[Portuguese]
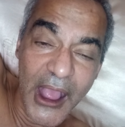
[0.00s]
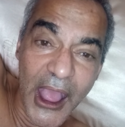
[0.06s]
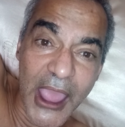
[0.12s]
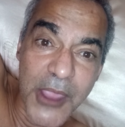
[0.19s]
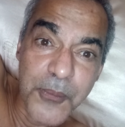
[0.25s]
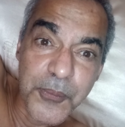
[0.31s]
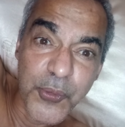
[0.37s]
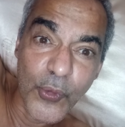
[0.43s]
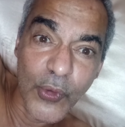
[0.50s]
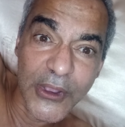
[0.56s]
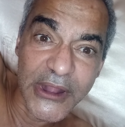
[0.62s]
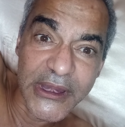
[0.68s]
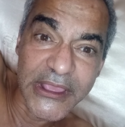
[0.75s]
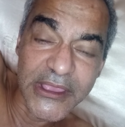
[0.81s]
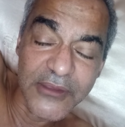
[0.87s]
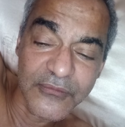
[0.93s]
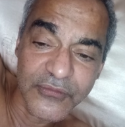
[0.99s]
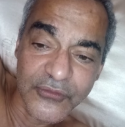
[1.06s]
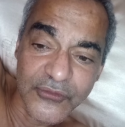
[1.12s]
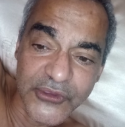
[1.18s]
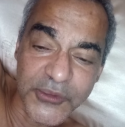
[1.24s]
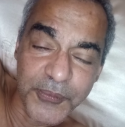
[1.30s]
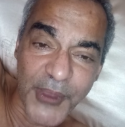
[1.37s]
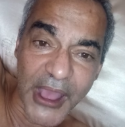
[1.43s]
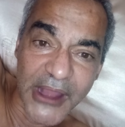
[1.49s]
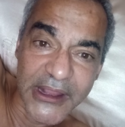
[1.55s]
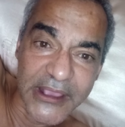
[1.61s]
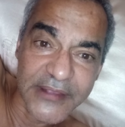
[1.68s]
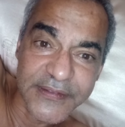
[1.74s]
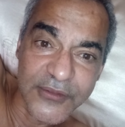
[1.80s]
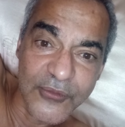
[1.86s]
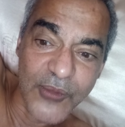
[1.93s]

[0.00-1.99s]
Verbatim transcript: Aí, por crivo que pareça,